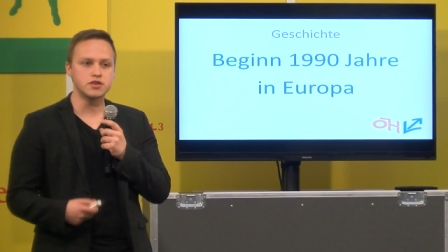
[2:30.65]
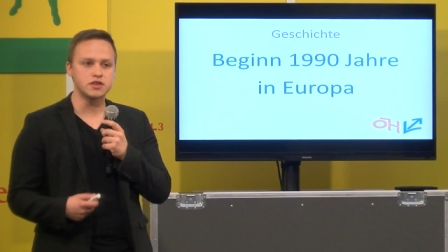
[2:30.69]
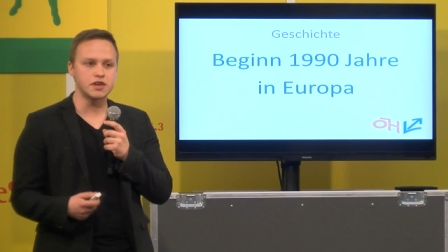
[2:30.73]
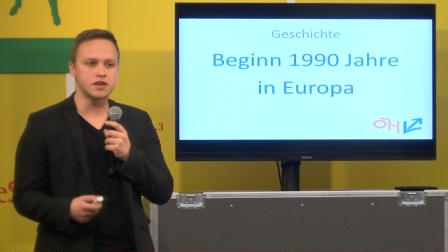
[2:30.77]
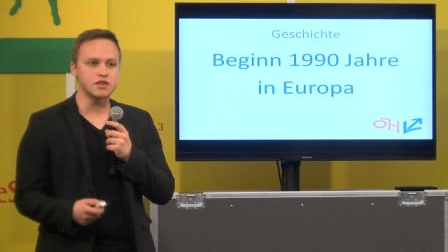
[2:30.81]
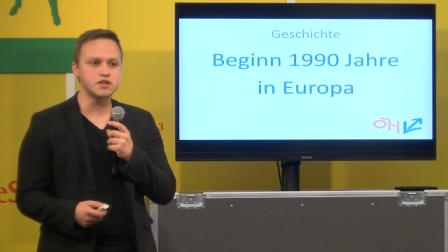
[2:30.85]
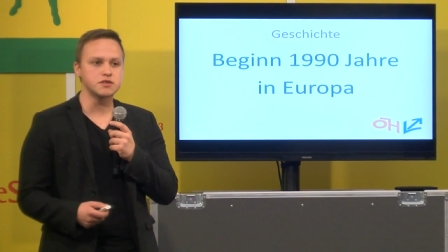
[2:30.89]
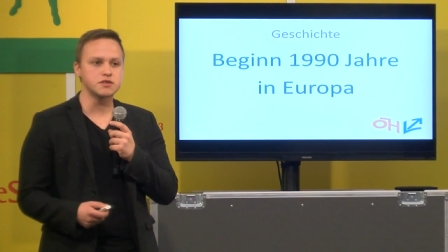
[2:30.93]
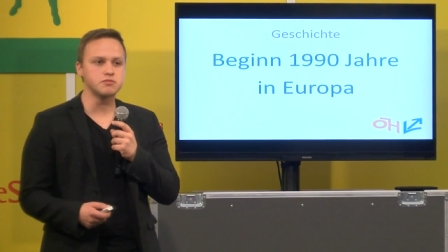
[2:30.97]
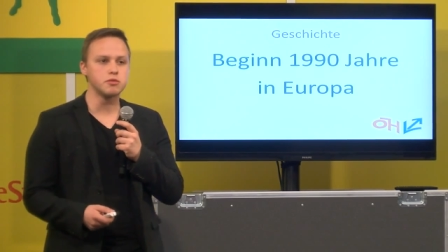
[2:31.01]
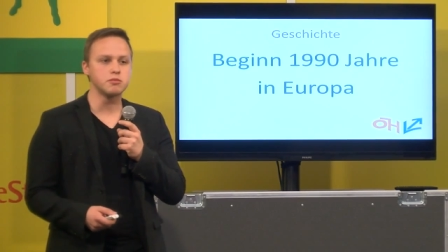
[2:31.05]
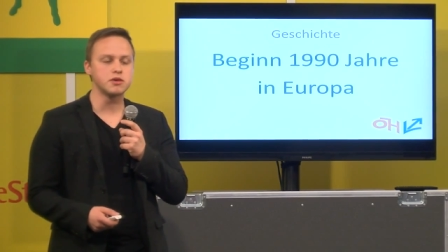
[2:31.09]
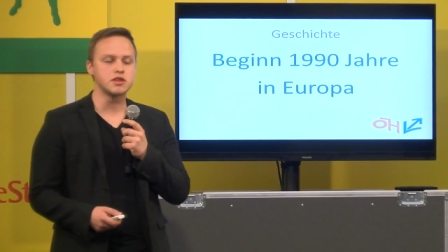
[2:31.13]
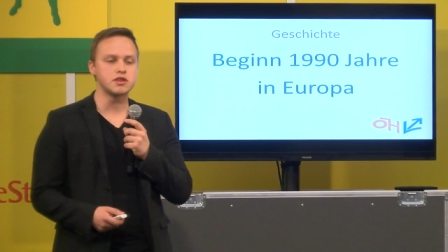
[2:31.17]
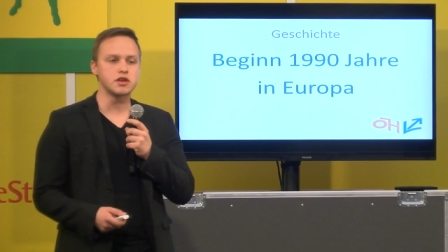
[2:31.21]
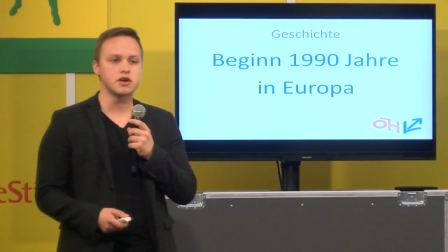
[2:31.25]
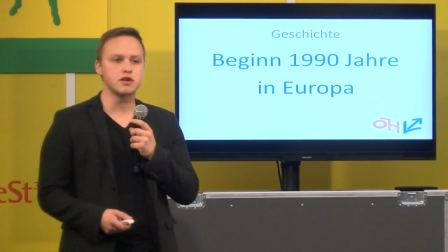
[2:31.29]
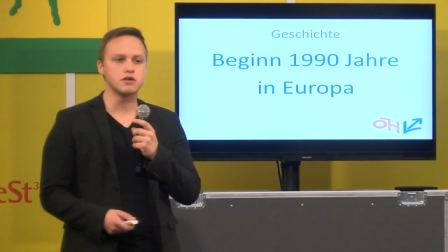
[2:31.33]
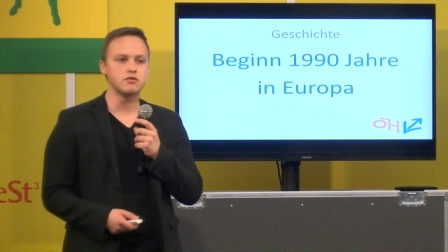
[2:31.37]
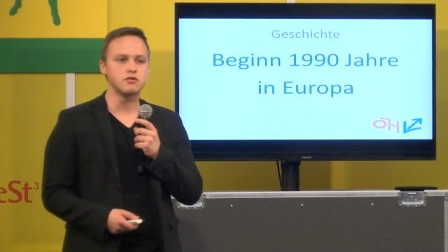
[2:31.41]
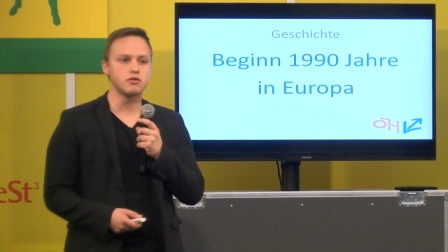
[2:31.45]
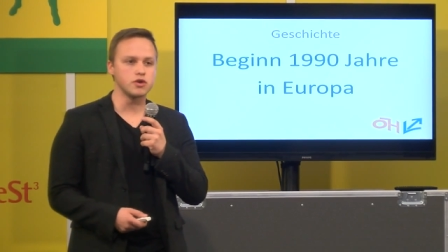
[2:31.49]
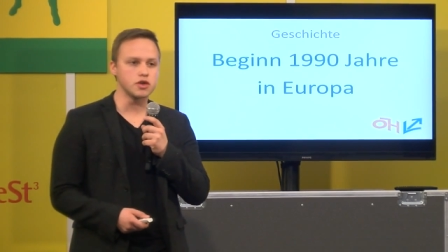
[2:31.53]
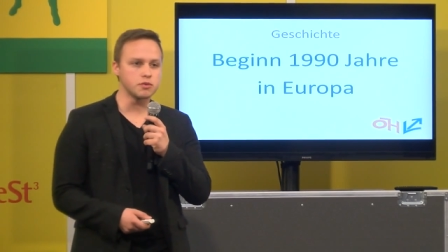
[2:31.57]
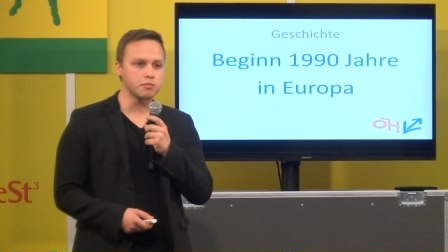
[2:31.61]
jetzt
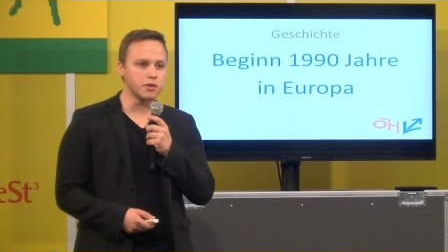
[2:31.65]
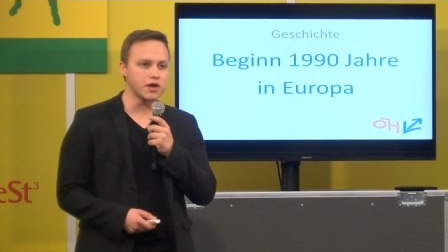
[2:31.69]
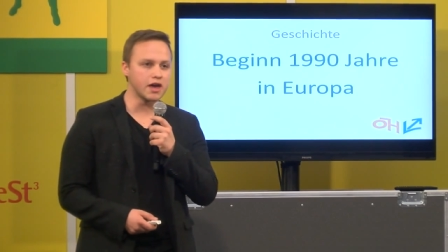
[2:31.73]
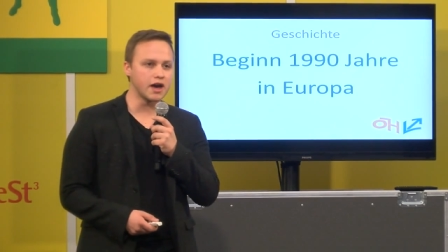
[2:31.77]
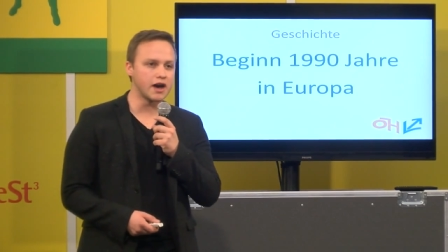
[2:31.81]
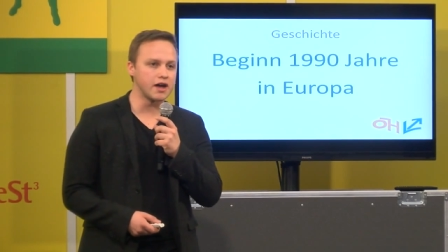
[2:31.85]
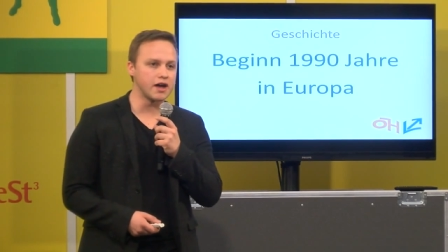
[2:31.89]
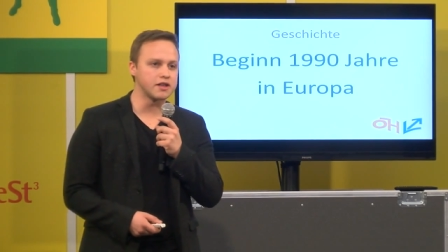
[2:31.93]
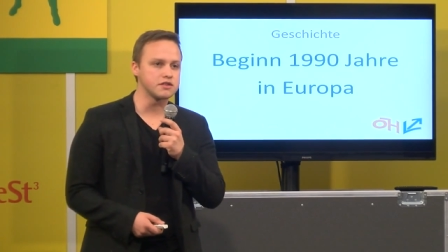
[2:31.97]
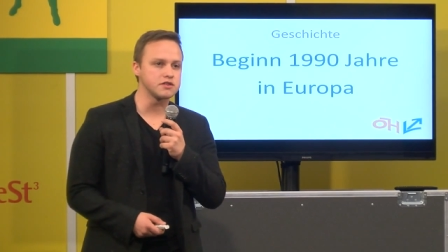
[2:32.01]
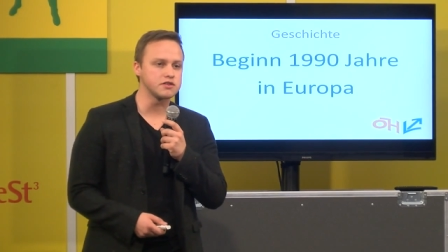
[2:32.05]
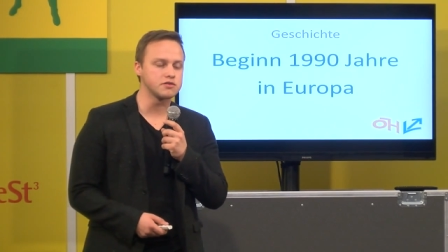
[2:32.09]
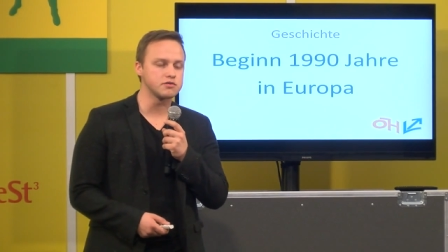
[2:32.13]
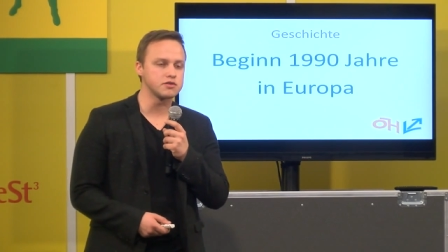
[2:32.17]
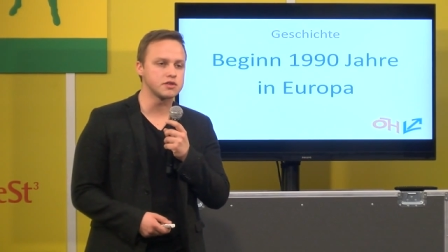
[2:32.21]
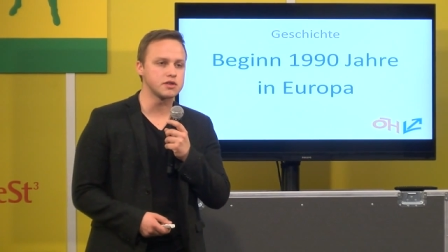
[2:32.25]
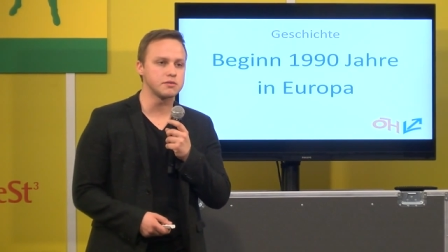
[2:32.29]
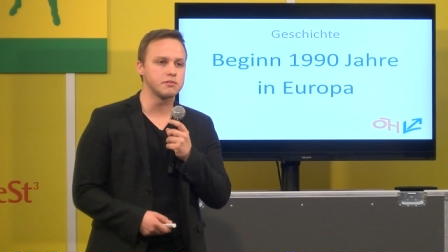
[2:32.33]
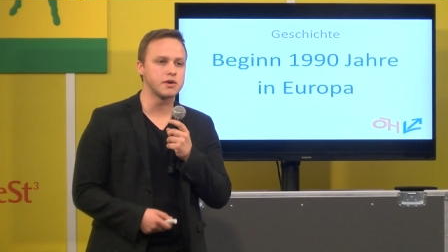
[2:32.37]
momentan euch bekannt ist unter